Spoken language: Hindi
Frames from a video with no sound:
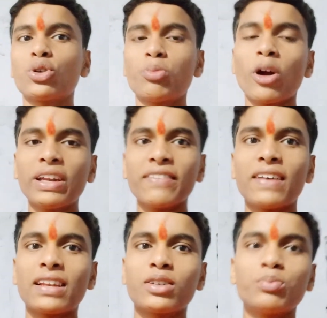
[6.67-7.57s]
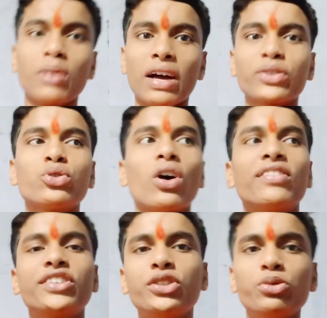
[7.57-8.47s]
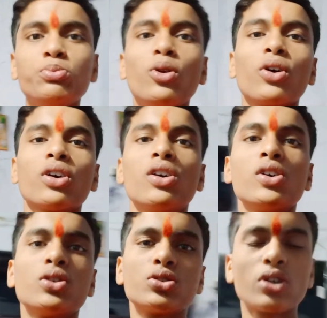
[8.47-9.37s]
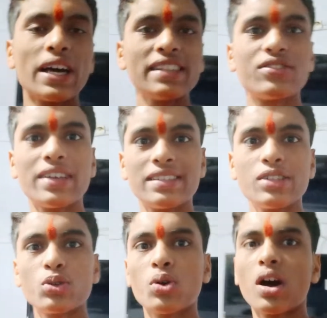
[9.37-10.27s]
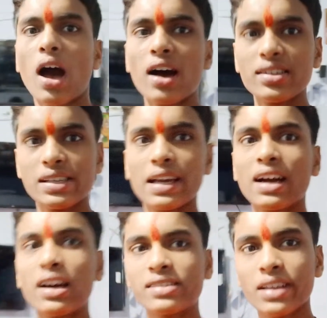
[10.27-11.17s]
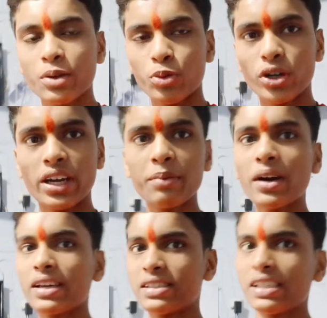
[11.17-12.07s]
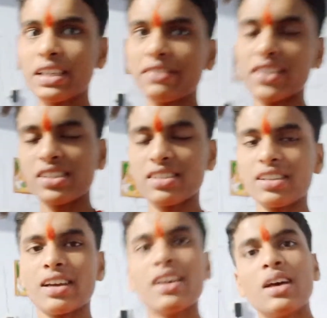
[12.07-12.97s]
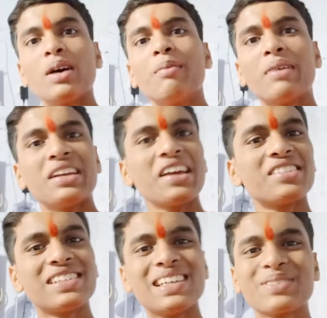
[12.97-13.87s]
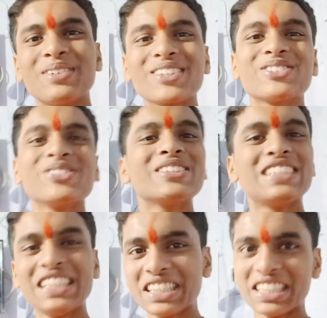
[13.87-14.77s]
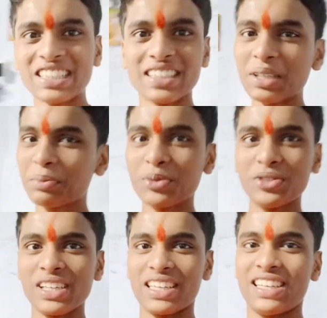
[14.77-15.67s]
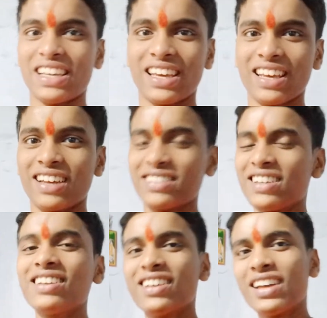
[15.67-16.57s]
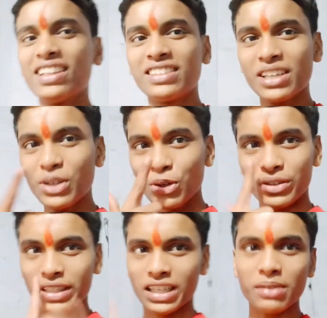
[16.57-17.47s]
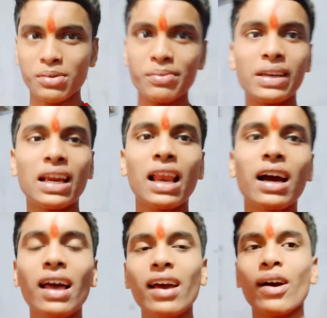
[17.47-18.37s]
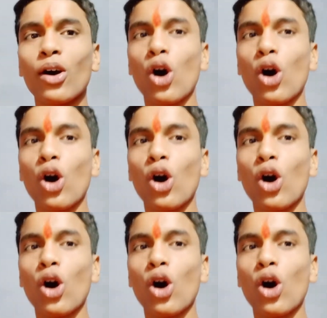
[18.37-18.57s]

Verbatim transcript: गुड मॉर्निंग वेलकम बैक टू आवर न्यू ब्लॉग तो गाइज वैसे तो आज है कार्तिक पूर्णिमा इसी की वजह से मैंने आज लगभग दो तीन घंटे पूजे किए हैं आज अच्छा, देख रहे हो टीका भी मैंने लगाया है